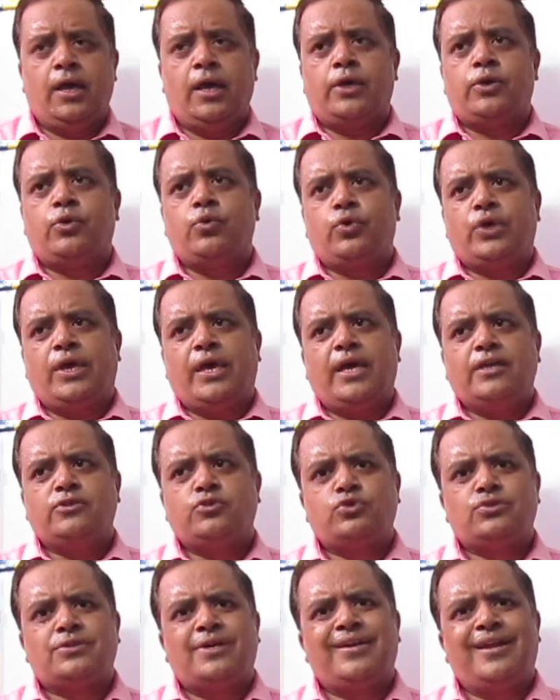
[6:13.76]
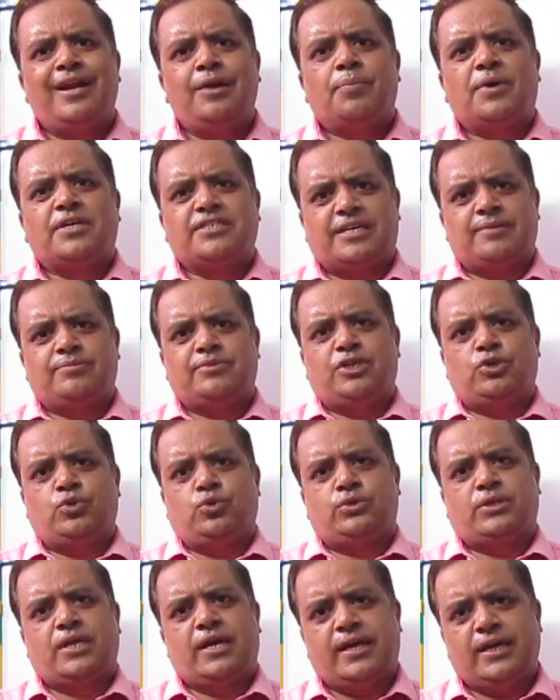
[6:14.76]
क्योंकि एक जो जनरल परसेप्शन
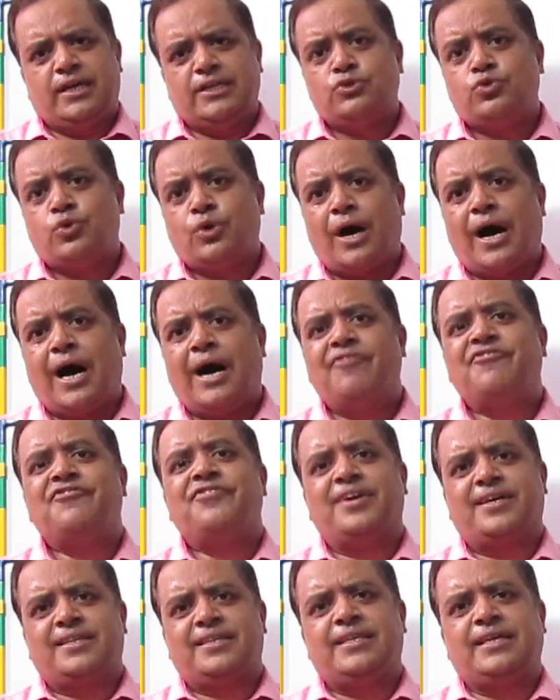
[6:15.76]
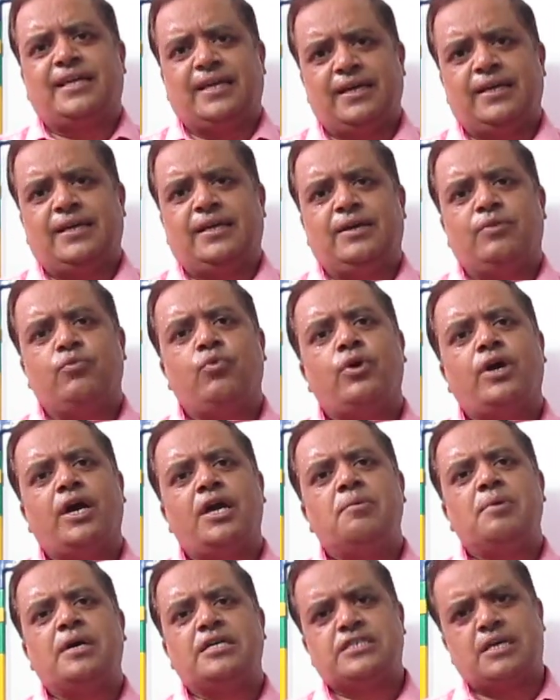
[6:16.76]
होता है जो आम व्यक्ति हैं वो
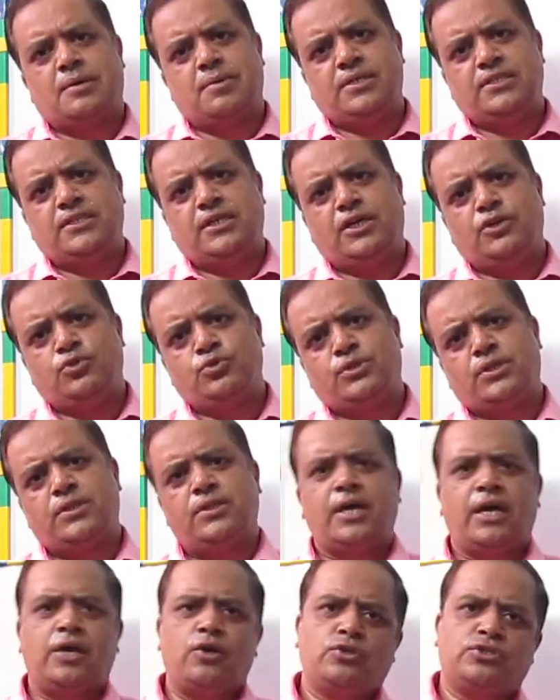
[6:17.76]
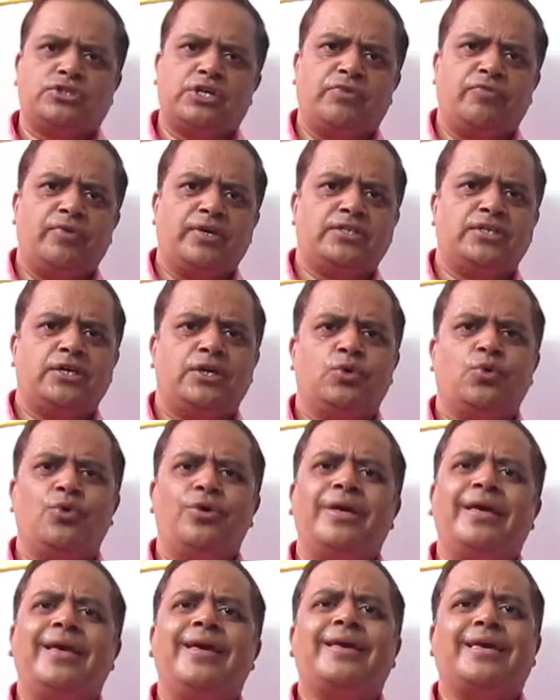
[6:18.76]
कई बार सामाजिक अनुसंधान और सर्वेक्षण को
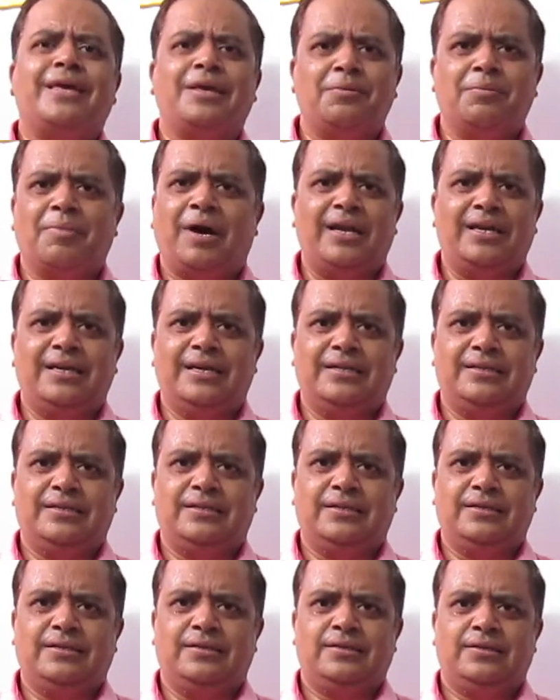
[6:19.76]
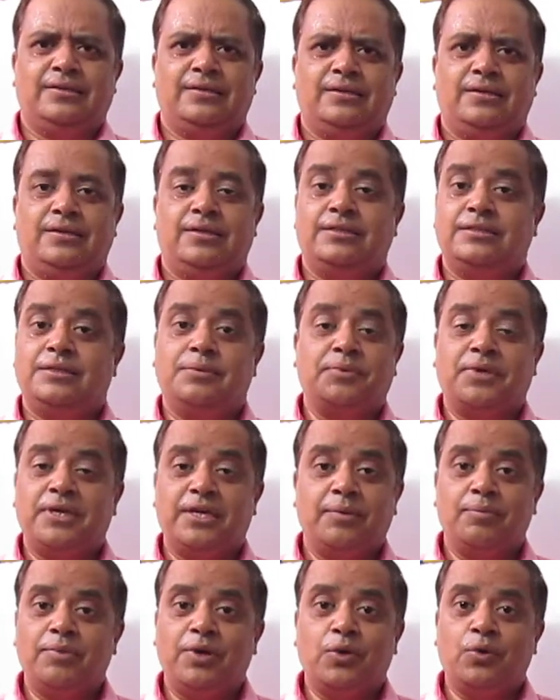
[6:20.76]
एक ही मान लेते हैं जबकि
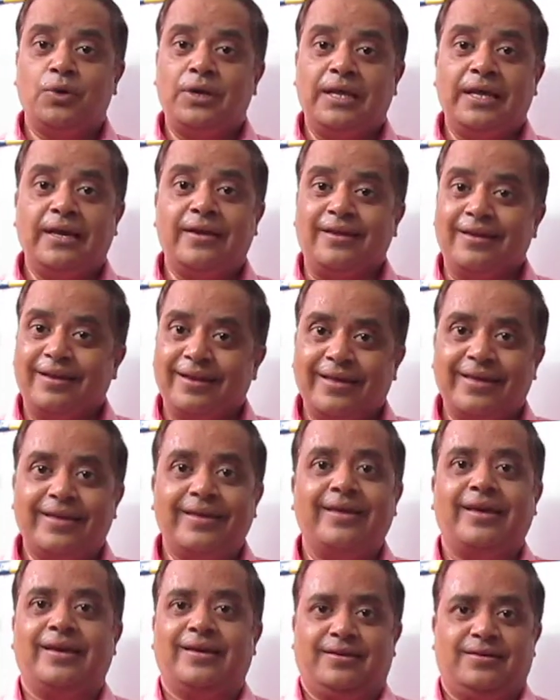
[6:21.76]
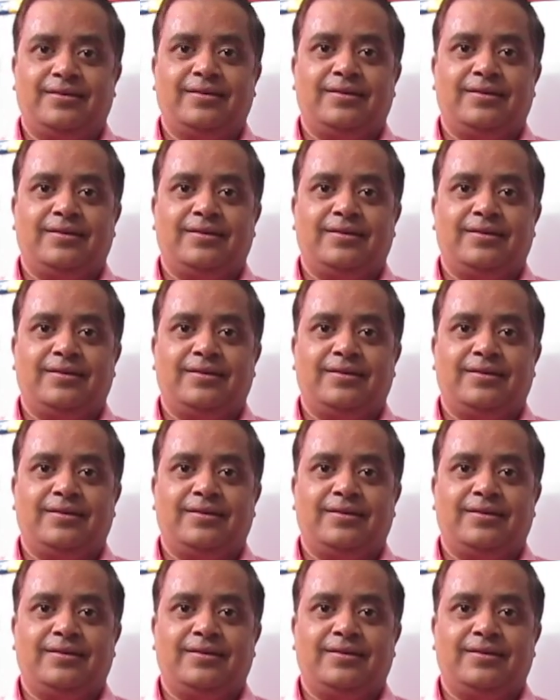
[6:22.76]
ये बिल्कुल एक नहीं है